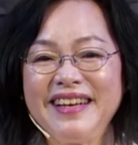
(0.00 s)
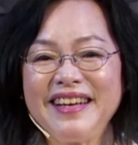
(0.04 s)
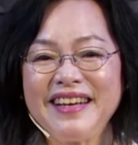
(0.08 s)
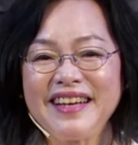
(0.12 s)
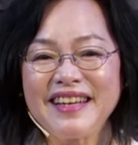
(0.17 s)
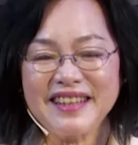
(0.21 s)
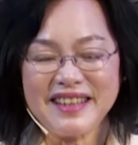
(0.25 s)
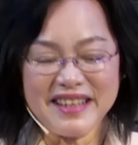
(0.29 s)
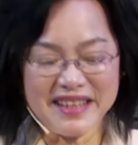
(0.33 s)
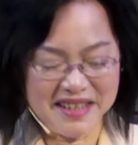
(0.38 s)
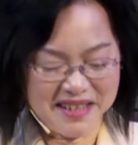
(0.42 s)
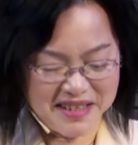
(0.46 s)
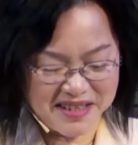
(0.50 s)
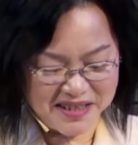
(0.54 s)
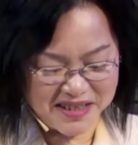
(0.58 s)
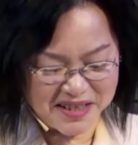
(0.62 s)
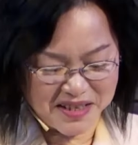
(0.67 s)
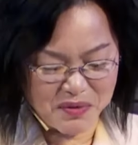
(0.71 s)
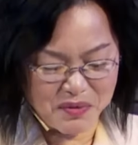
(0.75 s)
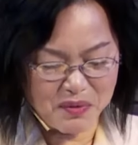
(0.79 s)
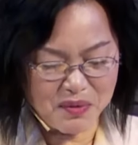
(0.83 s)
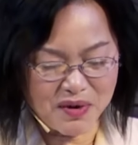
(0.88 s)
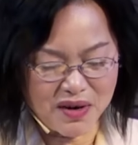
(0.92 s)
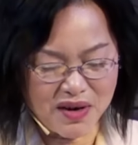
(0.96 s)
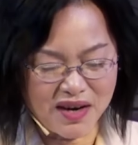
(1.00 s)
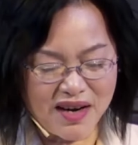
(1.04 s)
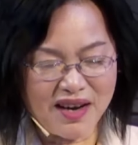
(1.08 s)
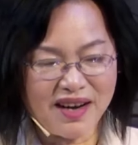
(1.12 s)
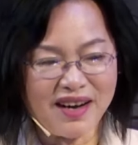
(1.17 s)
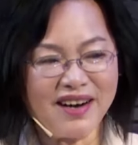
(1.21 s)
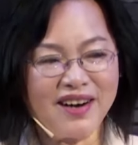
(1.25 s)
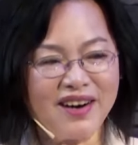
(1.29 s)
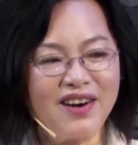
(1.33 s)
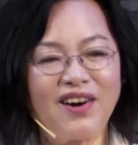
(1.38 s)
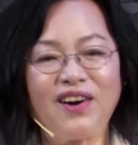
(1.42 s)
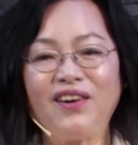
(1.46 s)
等等
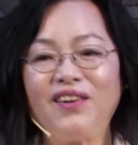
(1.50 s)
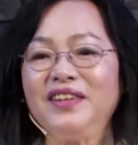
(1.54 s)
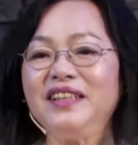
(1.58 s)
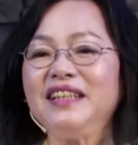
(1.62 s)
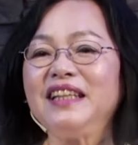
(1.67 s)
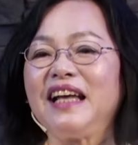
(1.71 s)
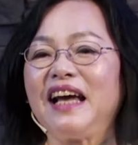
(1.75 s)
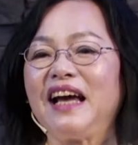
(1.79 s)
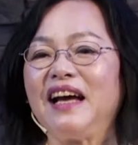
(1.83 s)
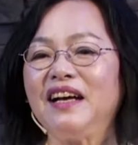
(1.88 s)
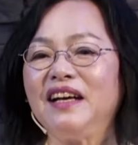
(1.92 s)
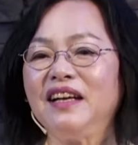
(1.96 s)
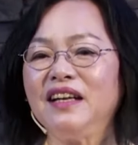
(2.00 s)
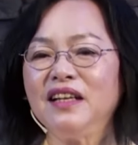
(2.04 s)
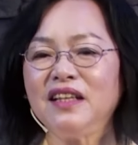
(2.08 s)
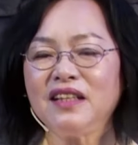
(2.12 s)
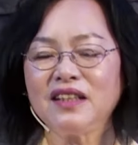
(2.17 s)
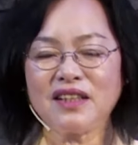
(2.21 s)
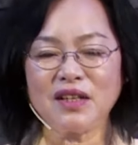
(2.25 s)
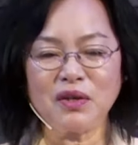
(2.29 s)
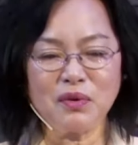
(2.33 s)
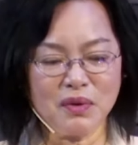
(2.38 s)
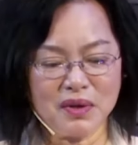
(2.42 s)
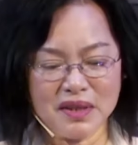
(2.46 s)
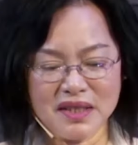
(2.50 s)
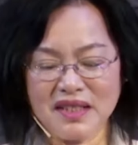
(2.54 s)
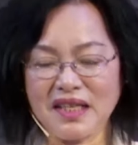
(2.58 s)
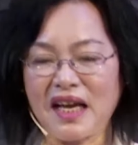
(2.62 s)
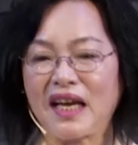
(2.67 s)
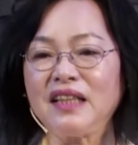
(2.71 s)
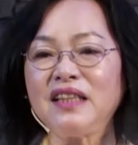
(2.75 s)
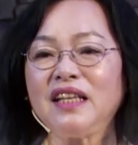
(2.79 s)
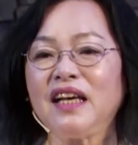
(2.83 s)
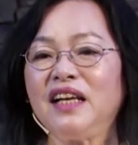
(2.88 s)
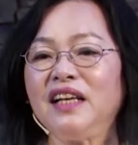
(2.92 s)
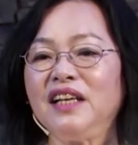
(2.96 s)
我好一点，等我攒
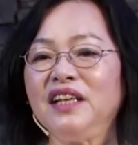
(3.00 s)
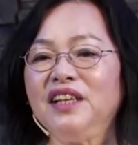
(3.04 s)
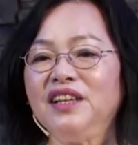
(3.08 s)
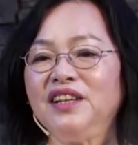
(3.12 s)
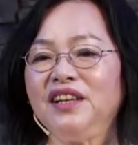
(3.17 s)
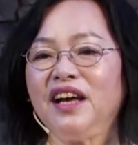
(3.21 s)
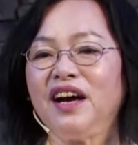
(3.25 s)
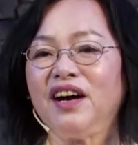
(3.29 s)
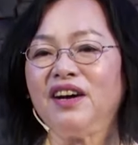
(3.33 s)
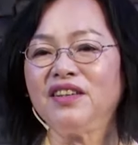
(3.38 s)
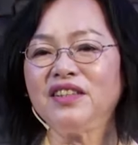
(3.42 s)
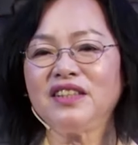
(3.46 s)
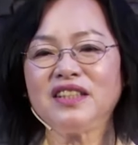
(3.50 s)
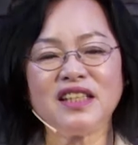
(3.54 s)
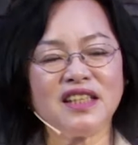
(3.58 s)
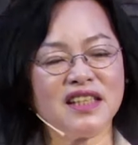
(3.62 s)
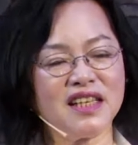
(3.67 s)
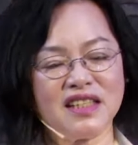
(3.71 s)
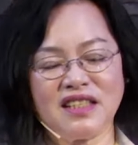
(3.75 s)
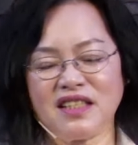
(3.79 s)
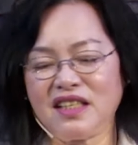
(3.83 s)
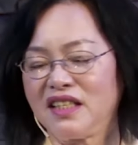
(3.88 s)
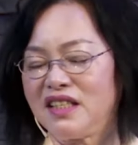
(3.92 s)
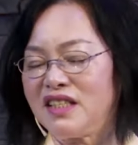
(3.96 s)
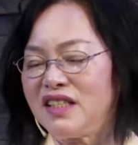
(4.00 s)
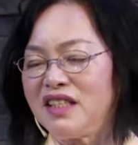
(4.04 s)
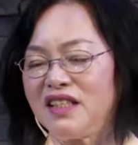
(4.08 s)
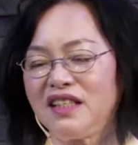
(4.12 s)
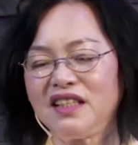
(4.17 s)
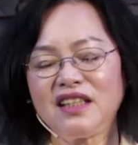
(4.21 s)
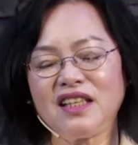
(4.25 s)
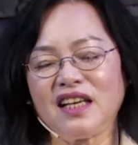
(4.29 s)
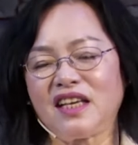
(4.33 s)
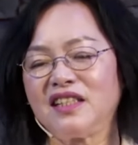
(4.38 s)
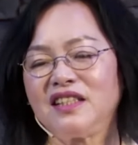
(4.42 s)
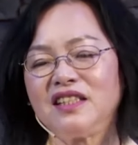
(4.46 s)
点力量。现在简直一
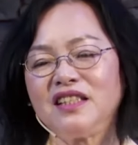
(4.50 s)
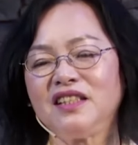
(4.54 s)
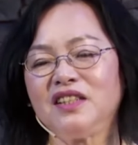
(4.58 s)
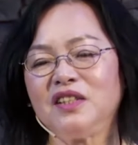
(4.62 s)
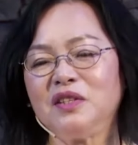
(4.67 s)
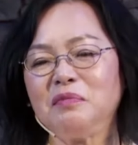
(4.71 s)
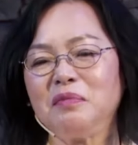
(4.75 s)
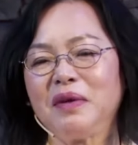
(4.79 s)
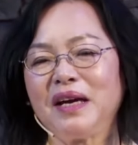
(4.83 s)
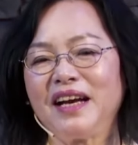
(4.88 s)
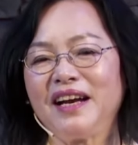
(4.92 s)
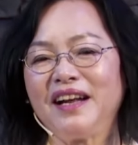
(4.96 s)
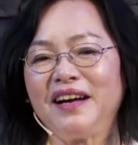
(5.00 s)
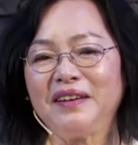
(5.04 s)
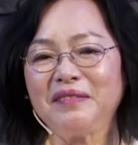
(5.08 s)
点劲都没了。